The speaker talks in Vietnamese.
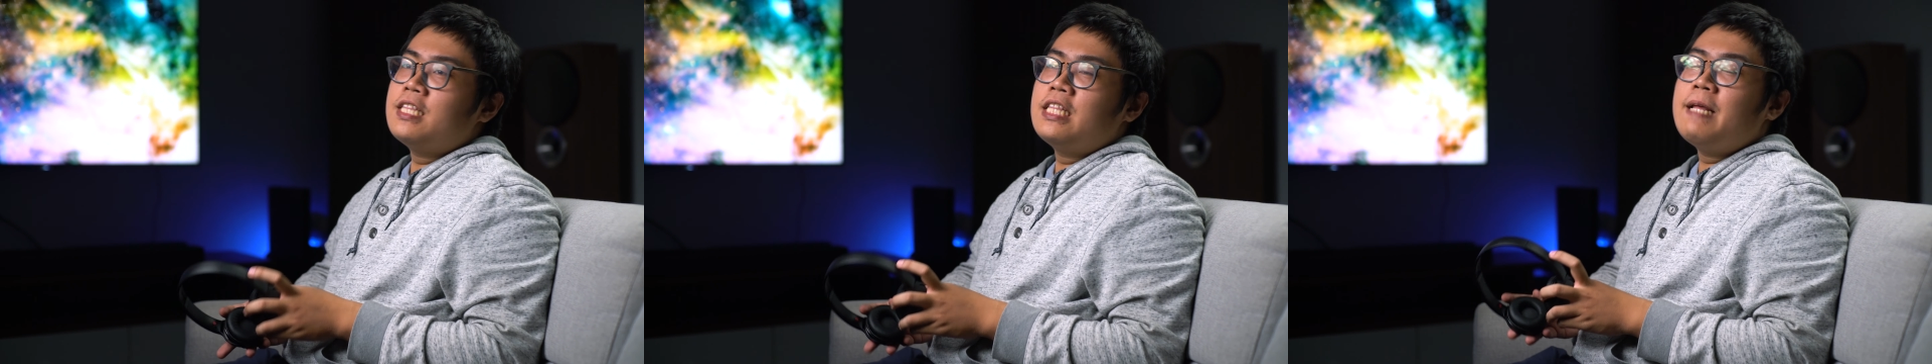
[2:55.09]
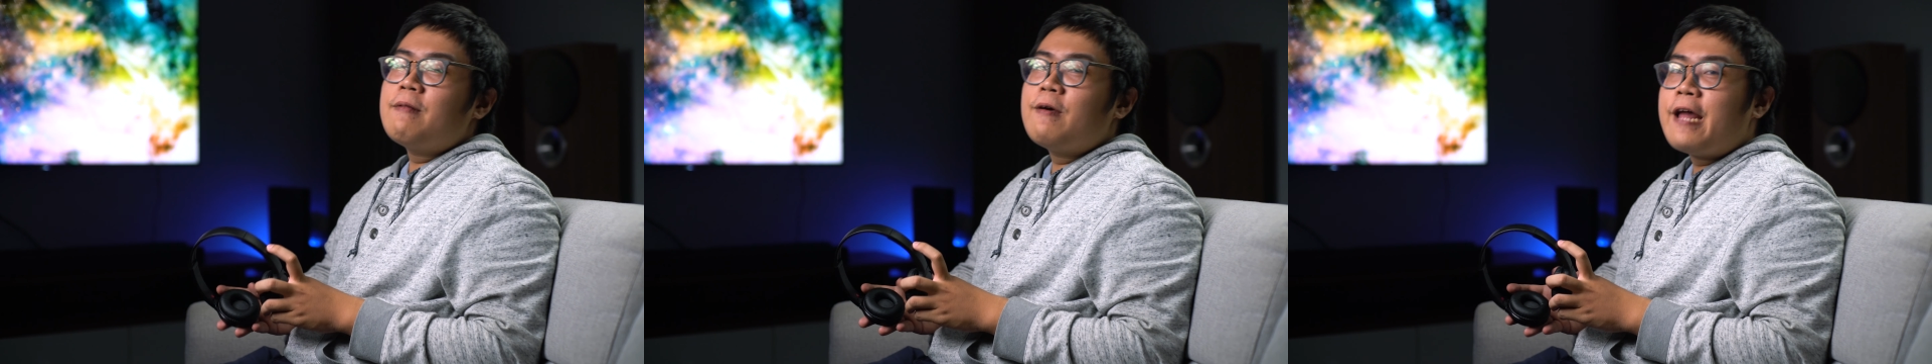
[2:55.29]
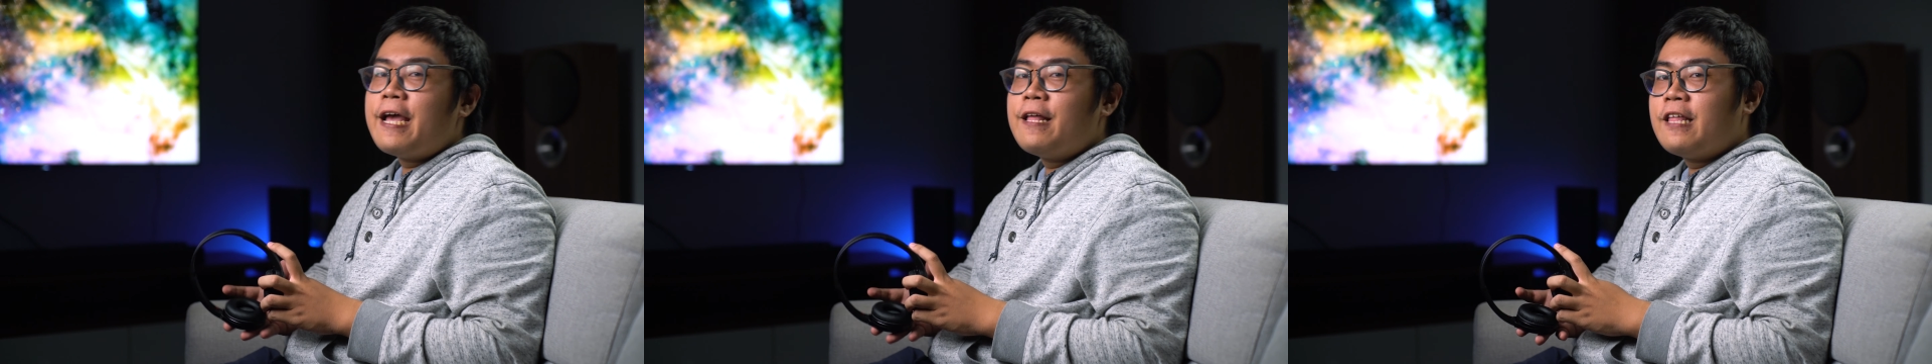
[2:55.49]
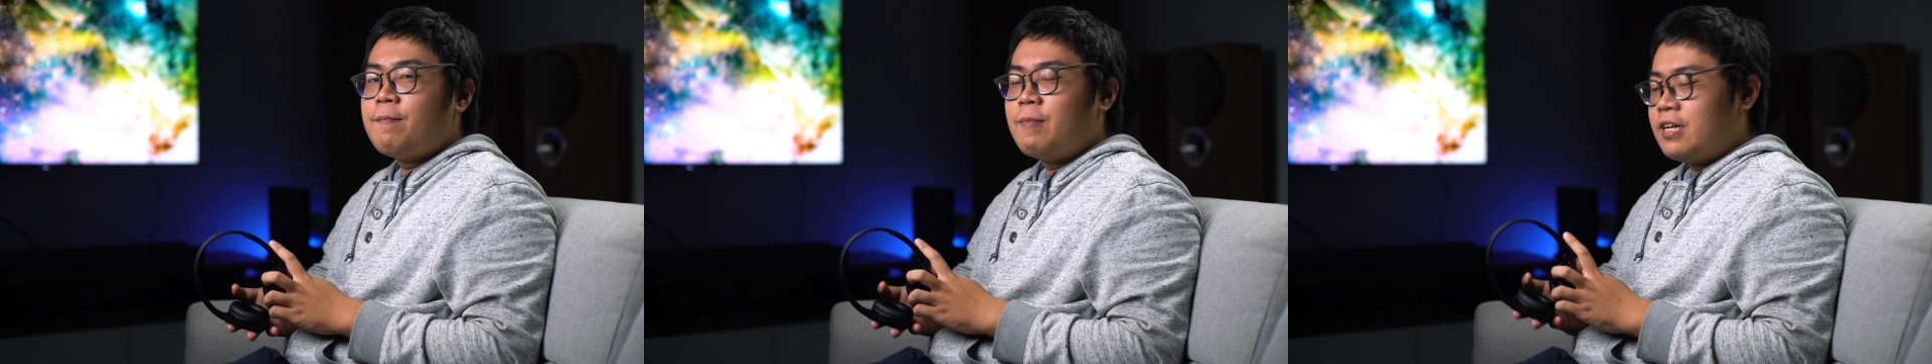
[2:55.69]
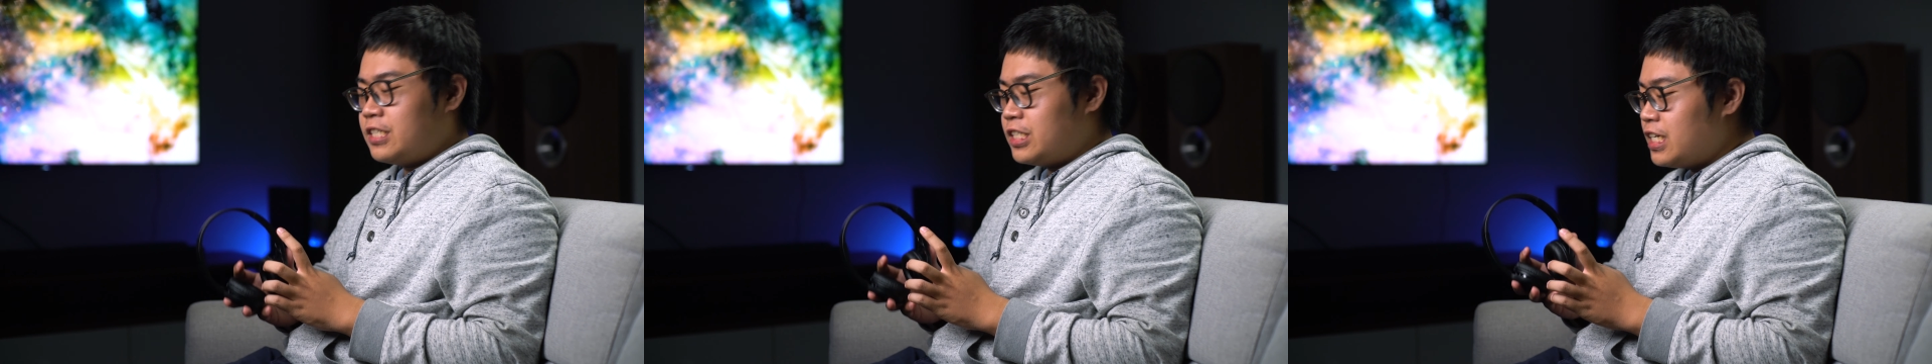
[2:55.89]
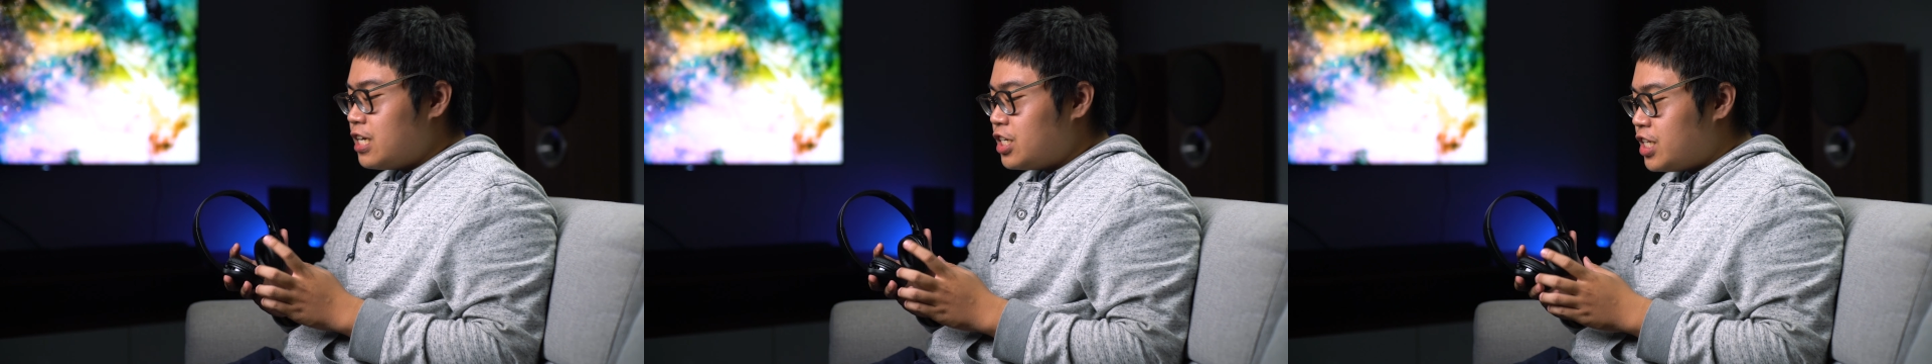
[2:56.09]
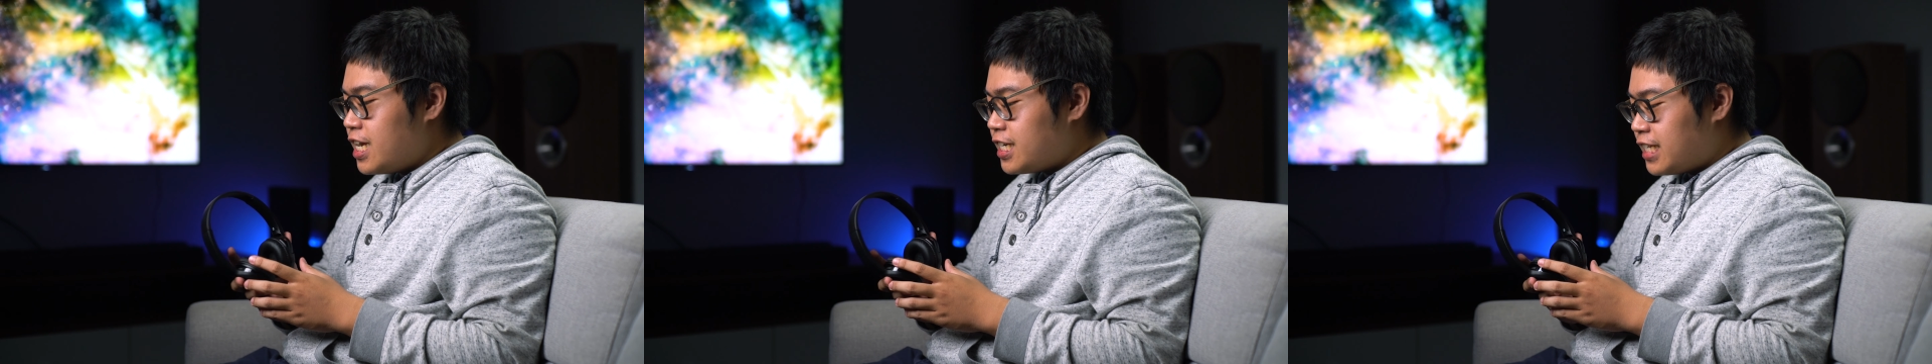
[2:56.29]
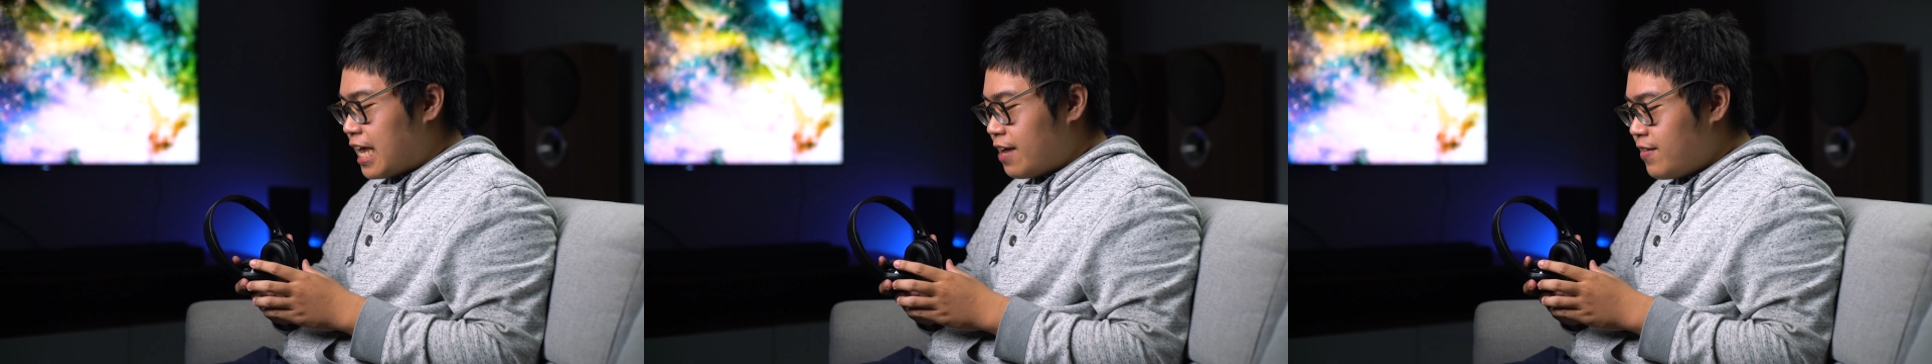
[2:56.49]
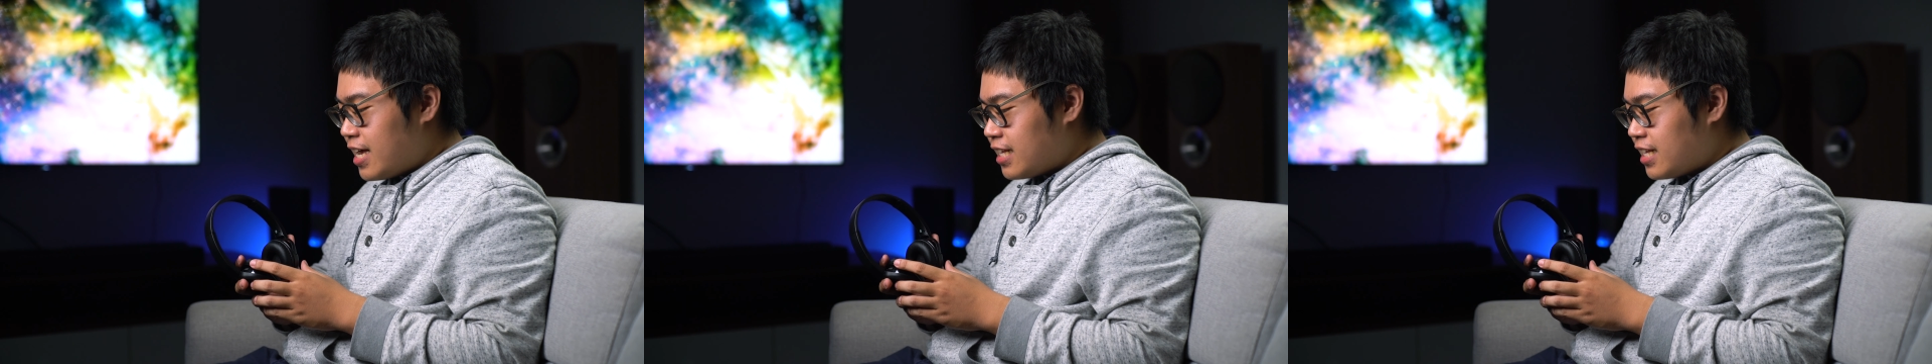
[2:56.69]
Tiếp theo đây thì mình xin được chia sẻ về